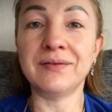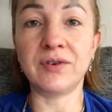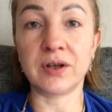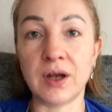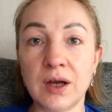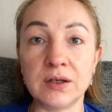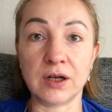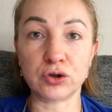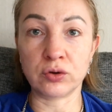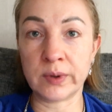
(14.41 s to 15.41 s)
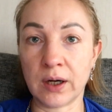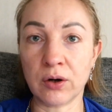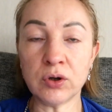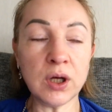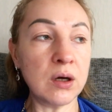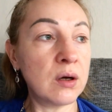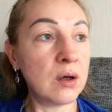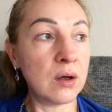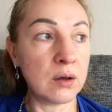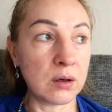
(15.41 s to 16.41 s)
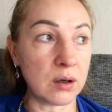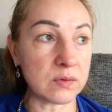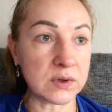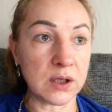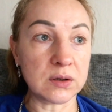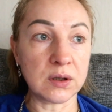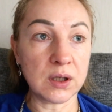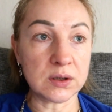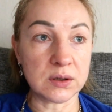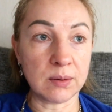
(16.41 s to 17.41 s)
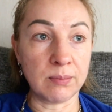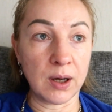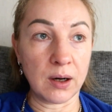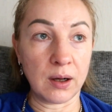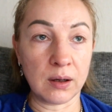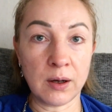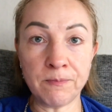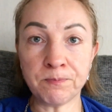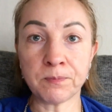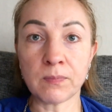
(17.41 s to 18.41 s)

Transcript: Вернее, я не знала, что у меня корона. Как вы знаете, я заболела.